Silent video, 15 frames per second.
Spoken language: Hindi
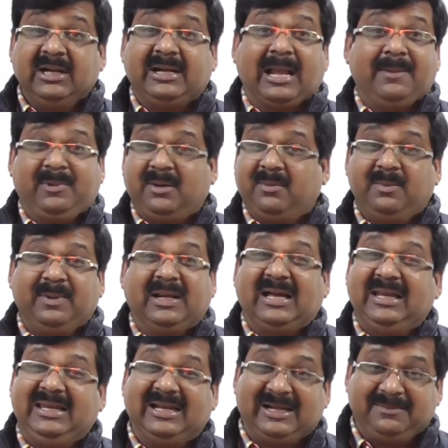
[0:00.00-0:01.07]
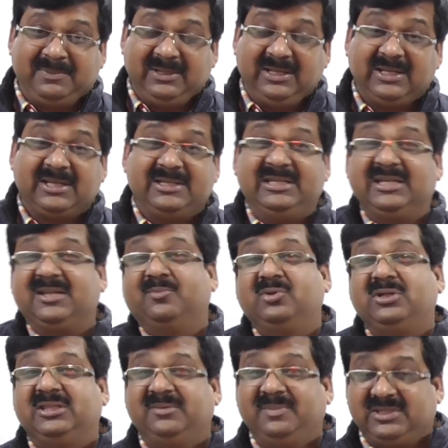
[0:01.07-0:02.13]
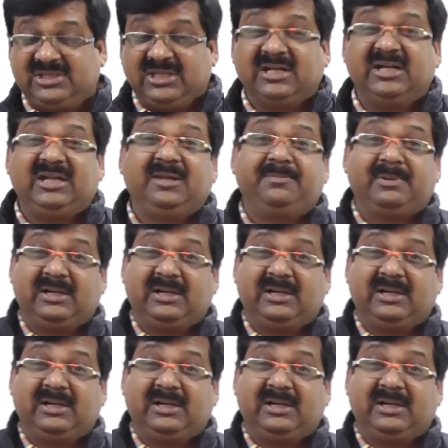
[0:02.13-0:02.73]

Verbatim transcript: टाइम टेबल बना लिया आपने कि ठीक है मुझे दिन में छः घंटे